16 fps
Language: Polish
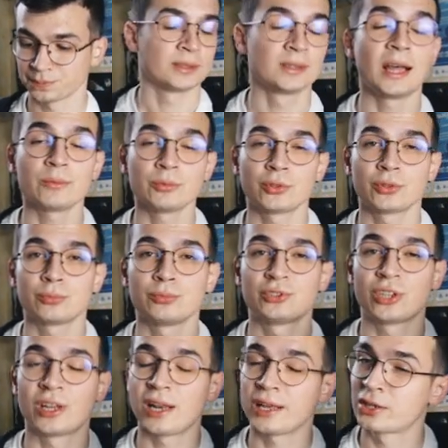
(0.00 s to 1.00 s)
Dla mnie
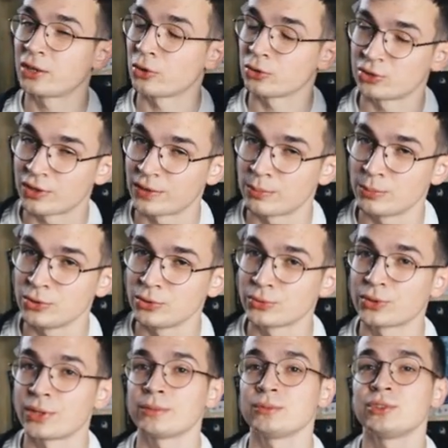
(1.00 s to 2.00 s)
osobiście lekkość jest
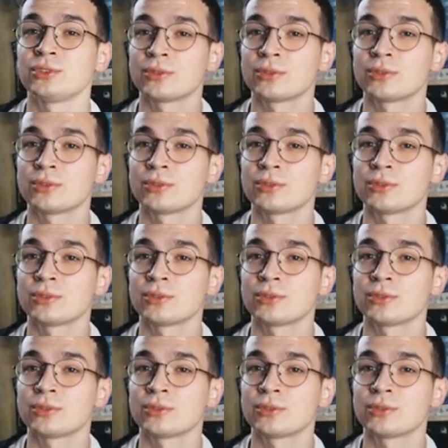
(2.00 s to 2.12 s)
minusem